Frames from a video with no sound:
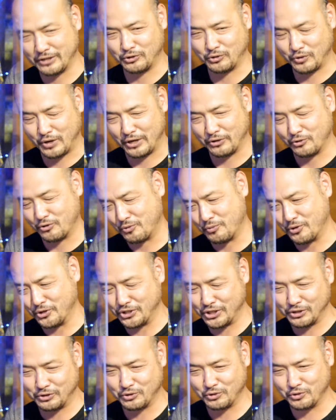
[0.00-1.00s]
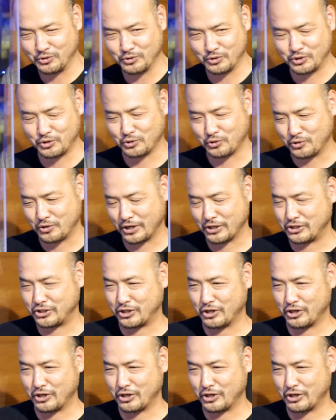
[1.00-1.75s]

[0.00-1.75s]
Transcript: かの思い出」という曲が弾